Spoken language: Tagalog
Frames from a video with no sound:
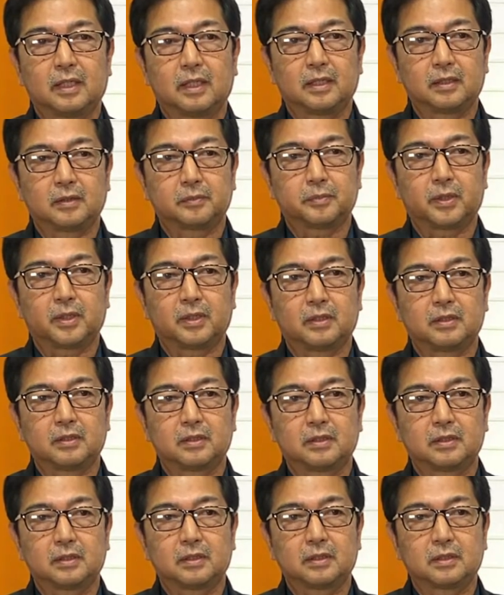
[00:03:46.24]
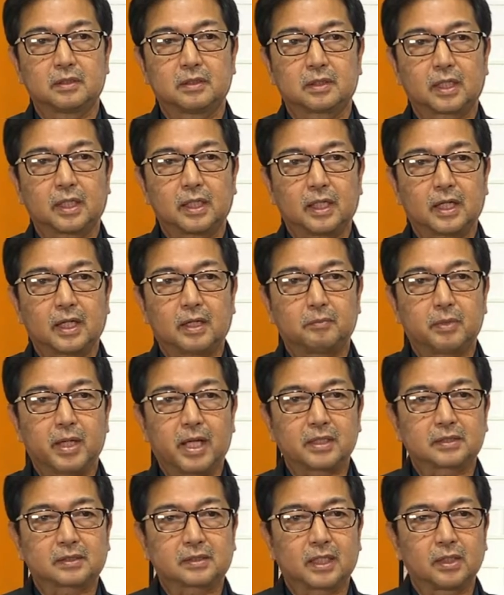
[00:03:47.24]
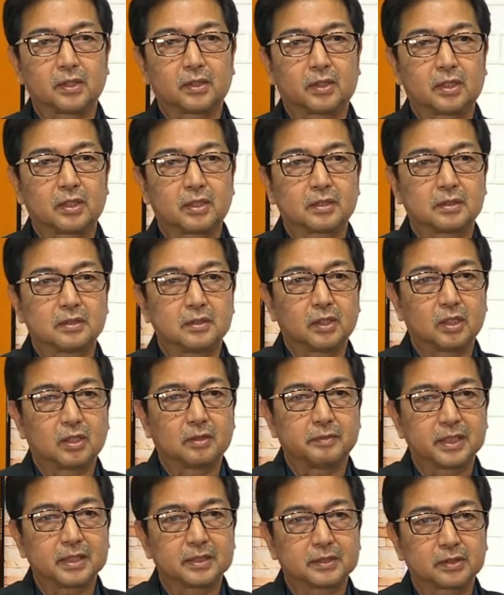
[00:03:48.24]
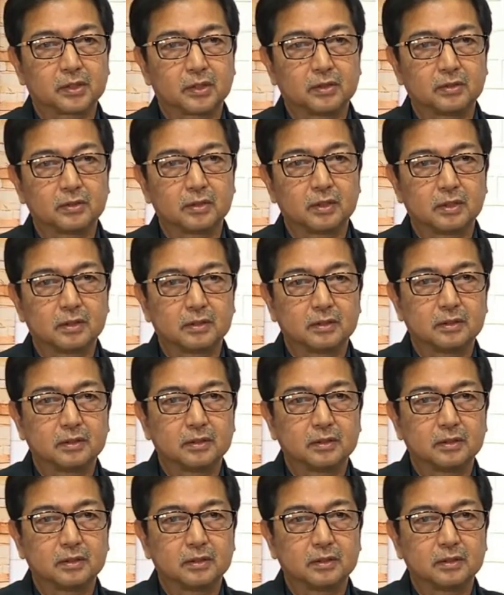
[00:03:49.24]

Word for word: Ano po? Kaya nga, bless the Lord, O my soul,